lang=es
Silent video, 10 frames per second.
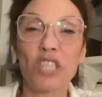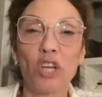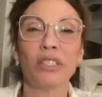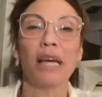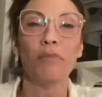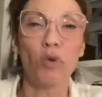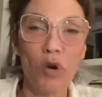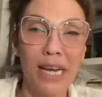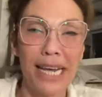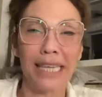Exacto.
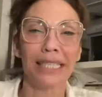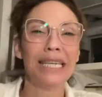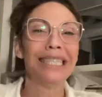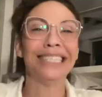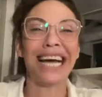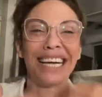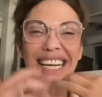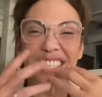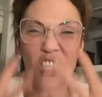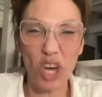Exacto.
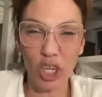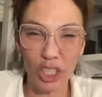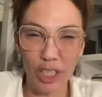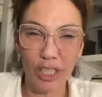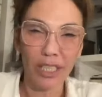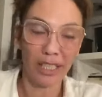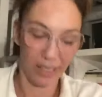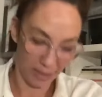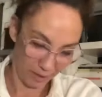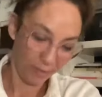Pero yo
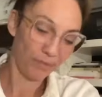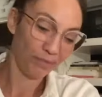eh,